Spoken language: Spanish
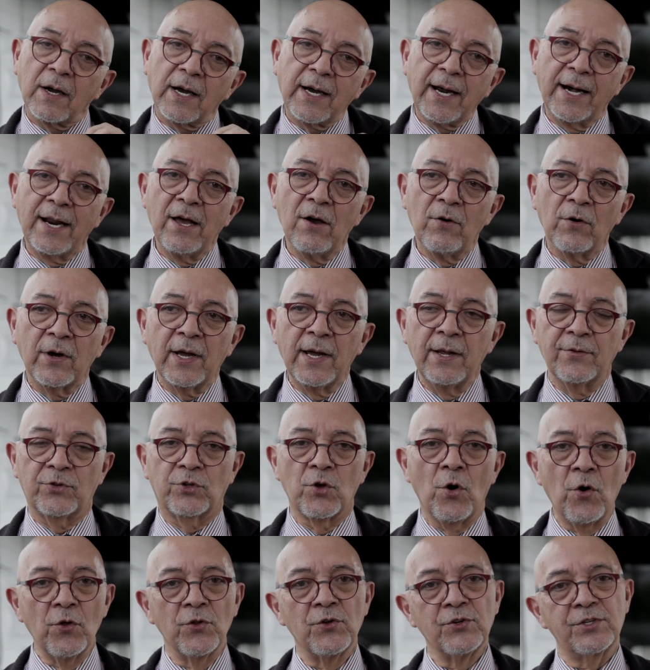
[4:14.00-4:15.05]
Creo que
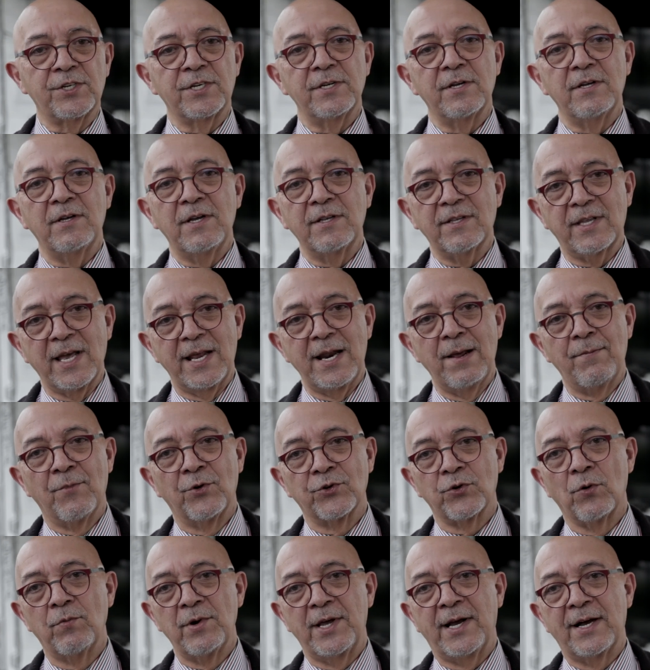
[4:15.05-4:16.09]
todos
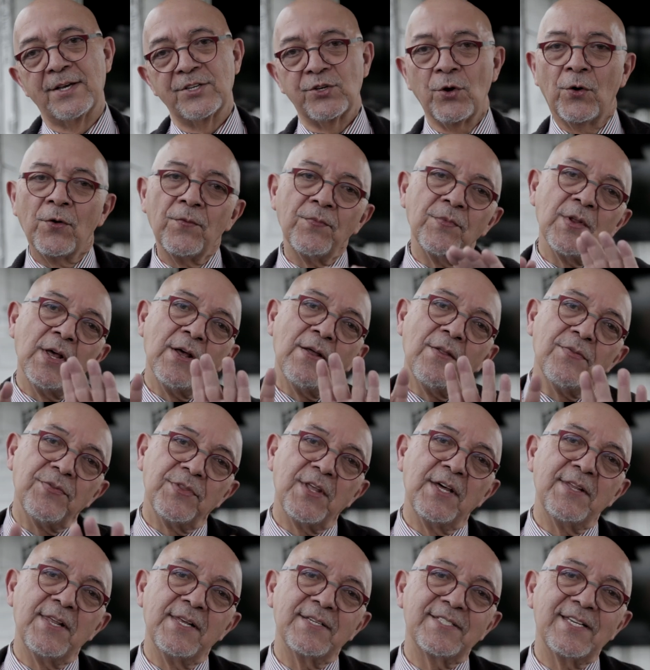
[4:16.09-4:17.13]
tenemos obligación
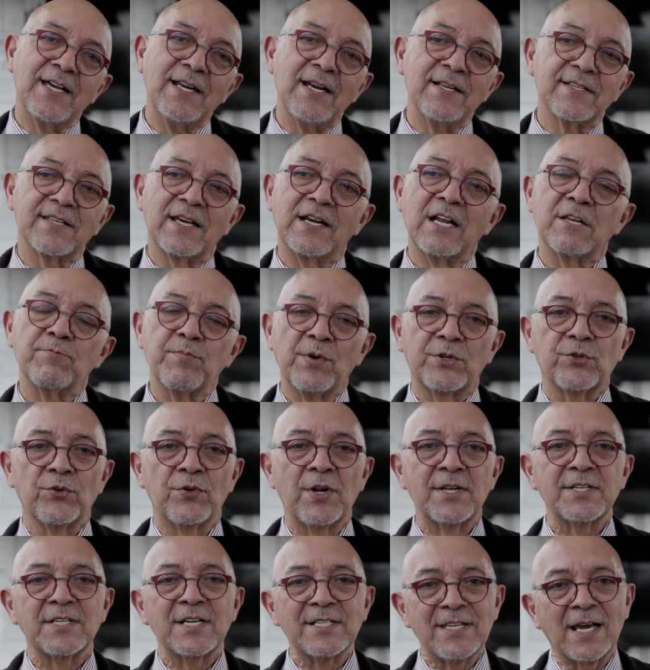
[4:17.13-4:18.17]
de decirles a las
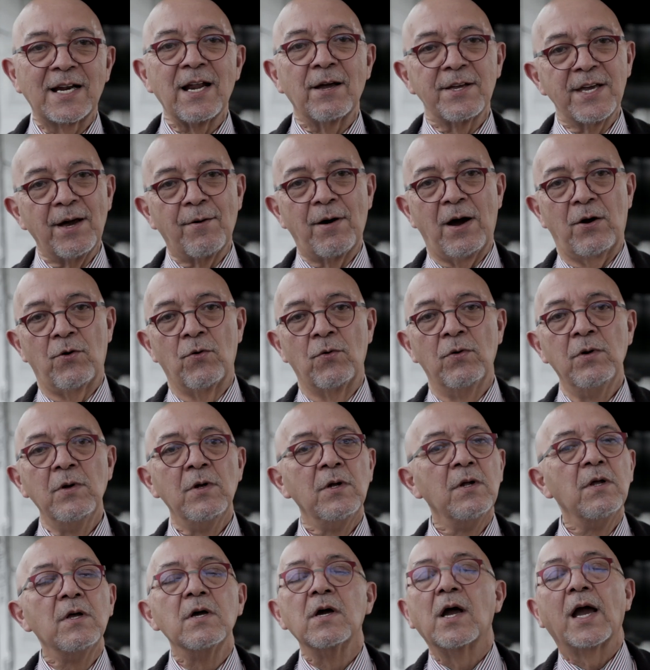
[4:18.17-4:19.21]
personas que están ahí abajo
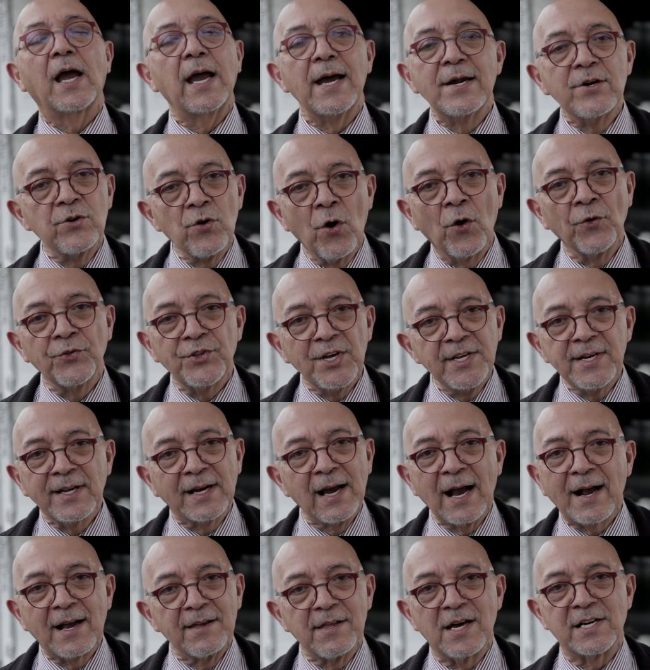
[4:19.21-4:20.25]
que no tienen
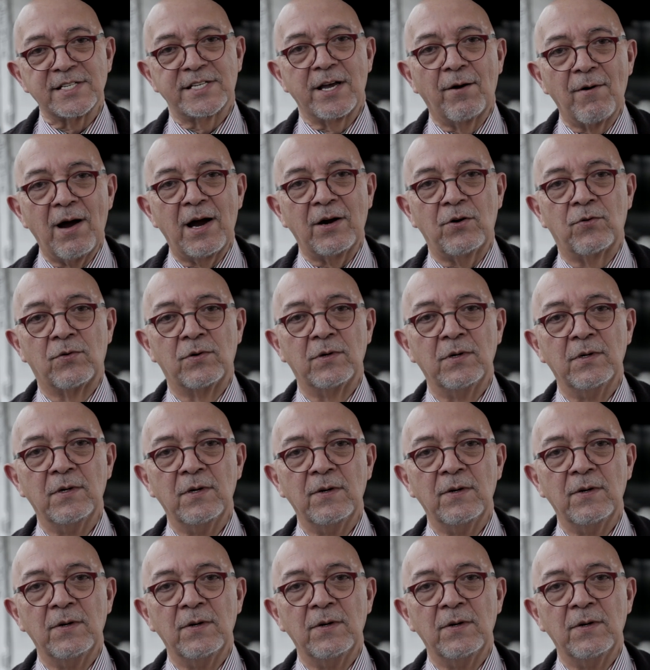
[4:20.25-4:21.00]
que quedarse abajo,